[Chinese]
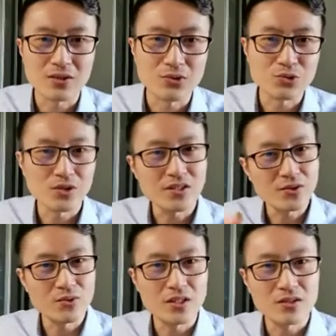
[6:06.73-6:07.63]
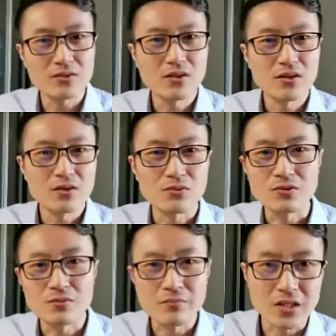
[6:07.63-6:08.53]
我学了英国音，我
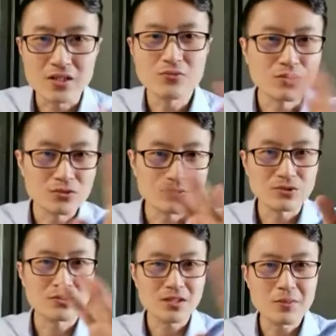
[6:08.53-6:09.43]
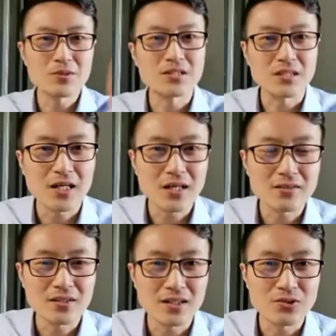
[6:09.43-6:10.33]
就美音，我就我就看不起他；
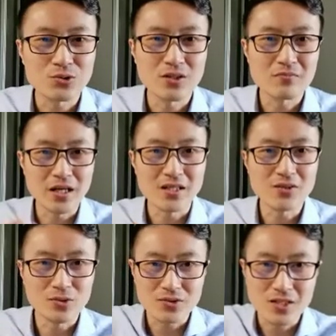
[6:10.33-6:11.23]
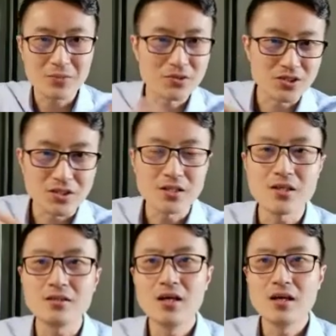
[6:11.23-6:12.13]
那学了美音，我就看不起英
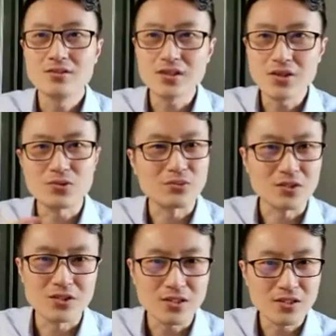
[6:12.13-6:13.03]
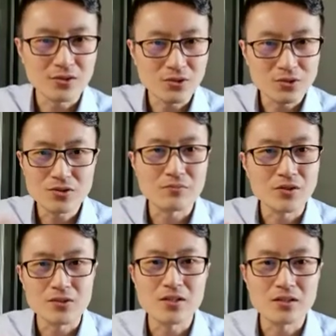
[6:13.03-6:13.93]
音。这种呢，实际上都是没
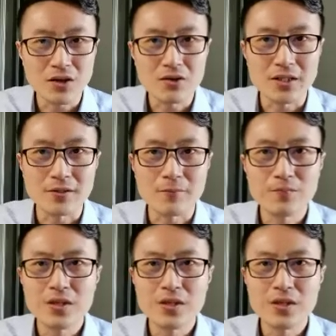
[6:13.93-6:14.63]
有任何道理的。